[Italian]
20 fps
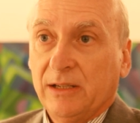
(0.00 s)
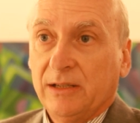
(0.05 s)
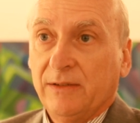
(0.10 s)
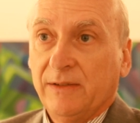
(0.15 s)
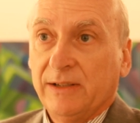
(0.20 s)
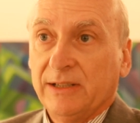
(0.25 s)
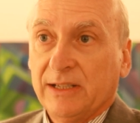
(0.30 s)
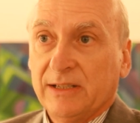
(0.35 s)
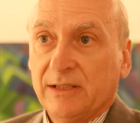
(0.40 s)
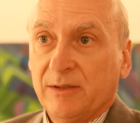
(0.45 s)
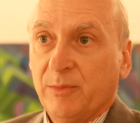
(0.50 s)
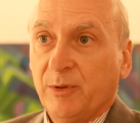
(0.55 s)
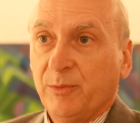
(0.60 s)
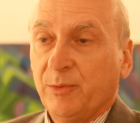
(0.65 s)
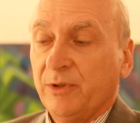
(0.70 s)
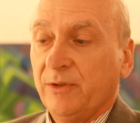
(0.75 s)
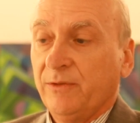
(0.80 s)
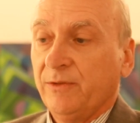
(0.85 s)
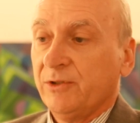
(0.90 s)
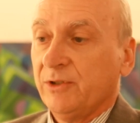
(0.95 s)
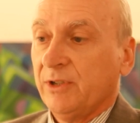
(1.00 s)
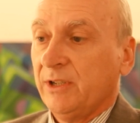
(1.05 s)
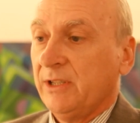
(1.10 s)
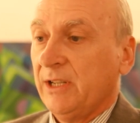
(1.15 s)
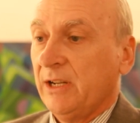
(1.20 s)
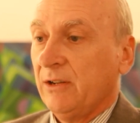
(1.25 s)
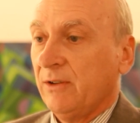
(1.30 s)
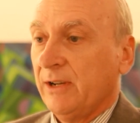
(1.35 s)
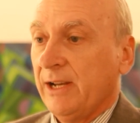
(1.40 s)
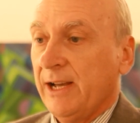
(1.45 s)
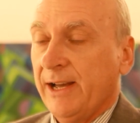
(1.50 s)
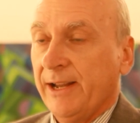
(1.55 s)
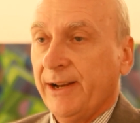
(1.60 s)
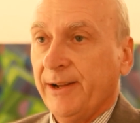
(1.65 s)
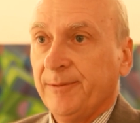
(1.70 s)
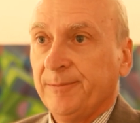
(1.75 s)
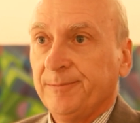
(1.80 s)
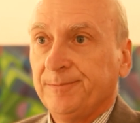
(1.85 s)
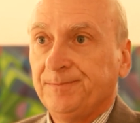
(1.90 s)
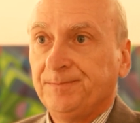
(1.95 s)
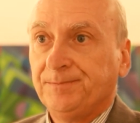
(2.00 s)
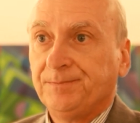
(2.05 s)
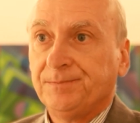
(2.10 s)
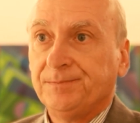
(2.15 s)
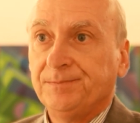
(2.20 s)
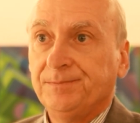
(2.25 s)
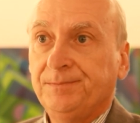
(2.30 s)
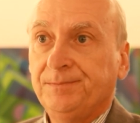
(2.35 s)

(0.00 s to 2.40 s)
diventa sempre più difficile dialogare. E,